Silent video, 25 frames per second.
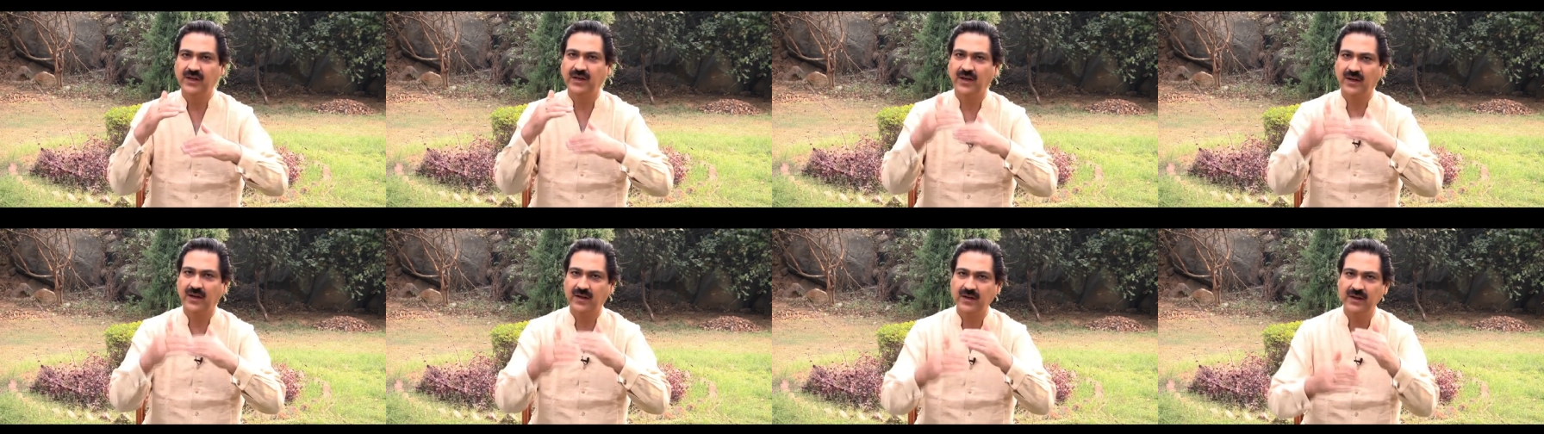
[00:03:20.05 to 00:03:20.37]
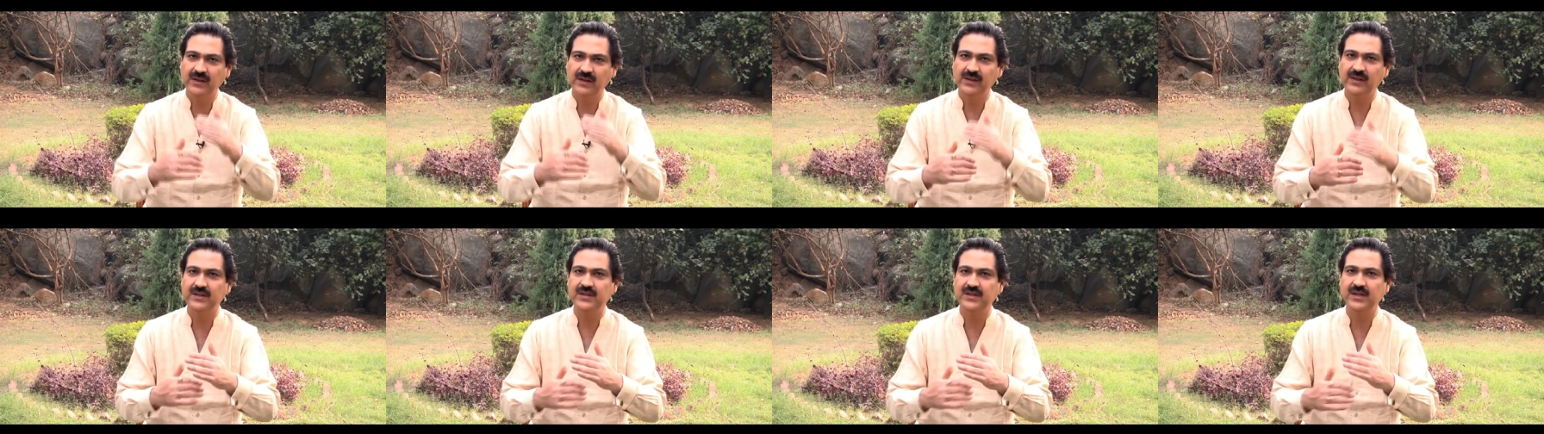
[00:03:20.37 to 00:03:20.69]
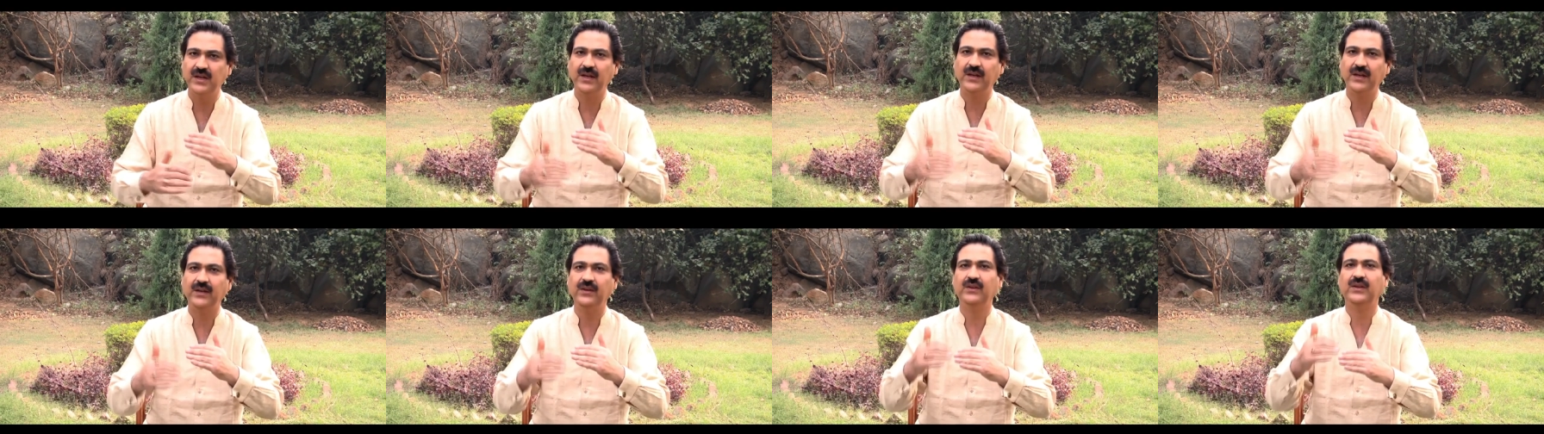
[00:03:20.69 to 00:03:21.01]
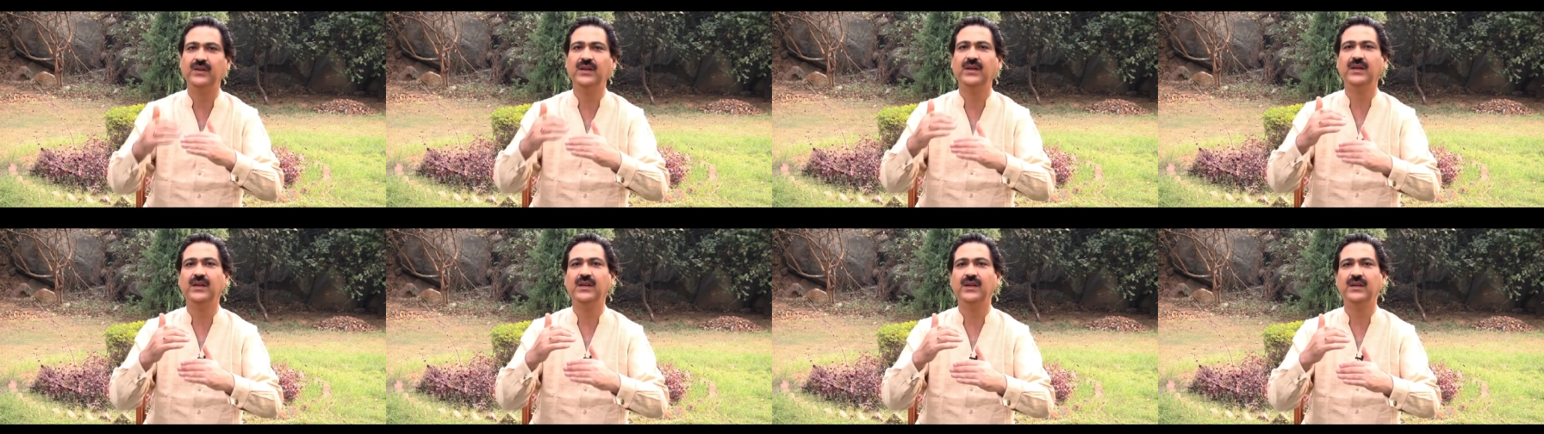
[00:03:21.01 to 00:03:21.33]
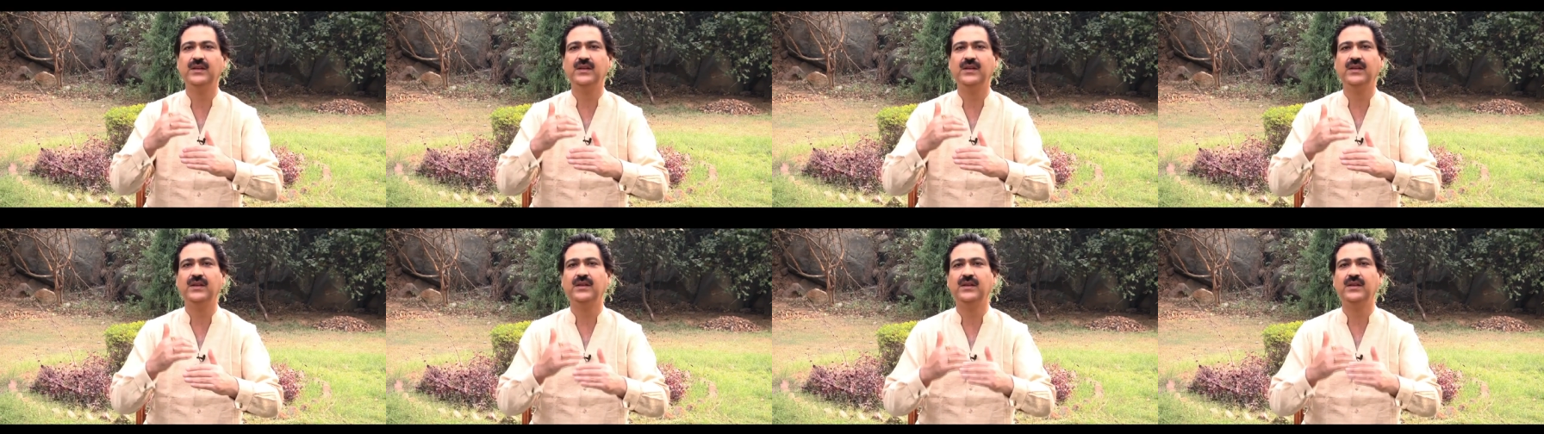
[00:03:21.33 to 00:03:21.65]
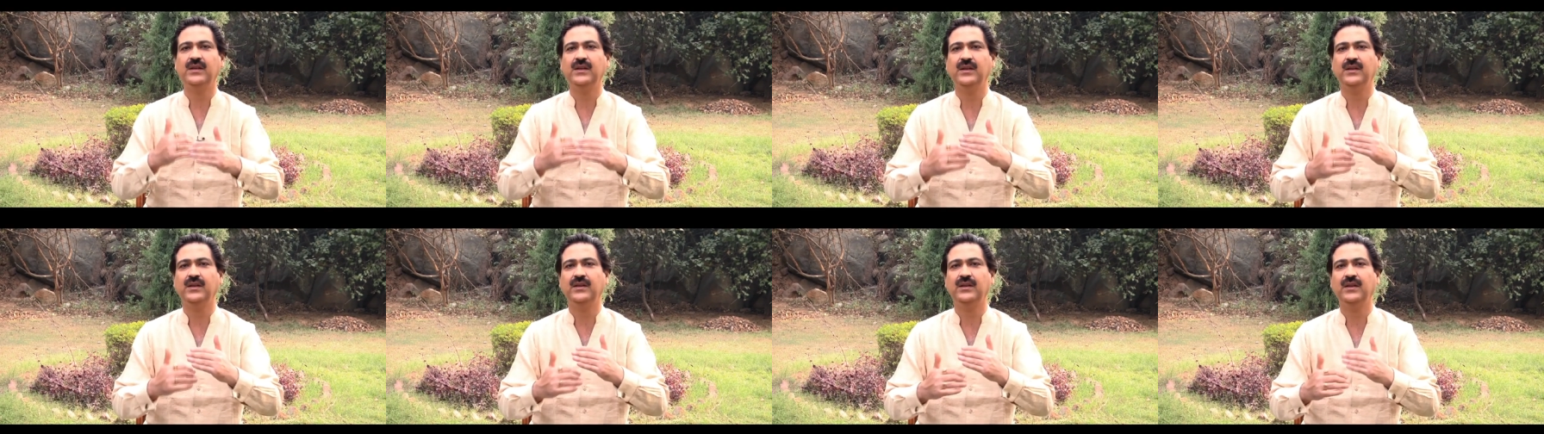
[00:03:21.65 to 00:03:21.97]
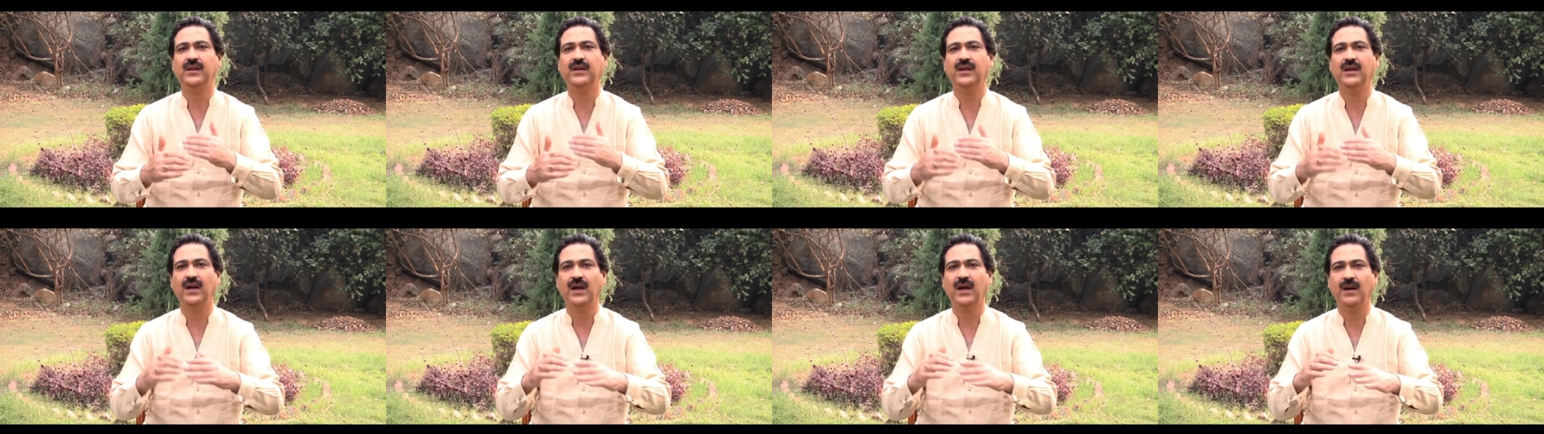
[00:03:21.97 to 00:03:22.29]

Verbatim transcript: करने दीजिए लेकिन धीरे धीरे धीरे धीरे